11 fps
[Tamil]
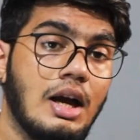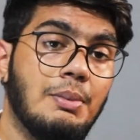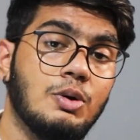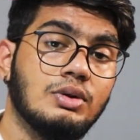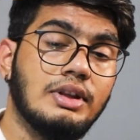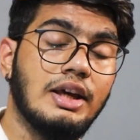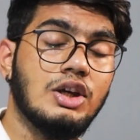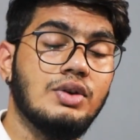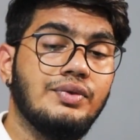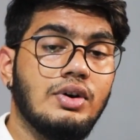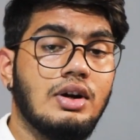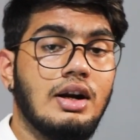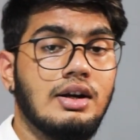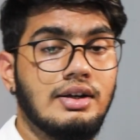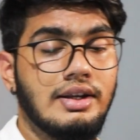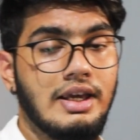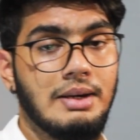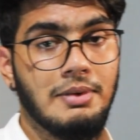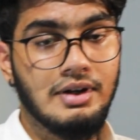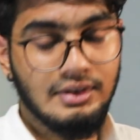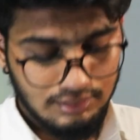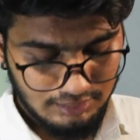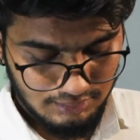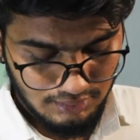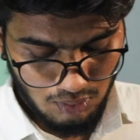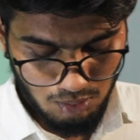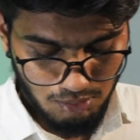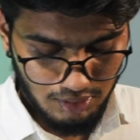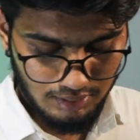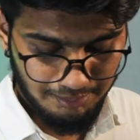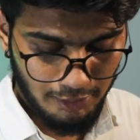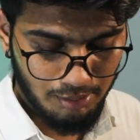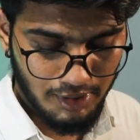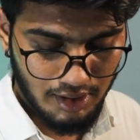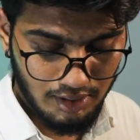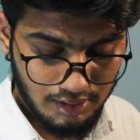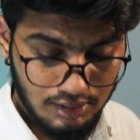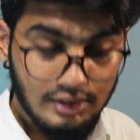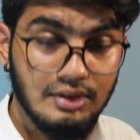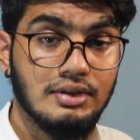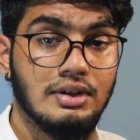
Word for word: ஏ அப்புறம் தேங்க்யூ ஃபார் ஹண்ட்ரட் கே மேன் ரொம்ப பெருமையாக இருக்குது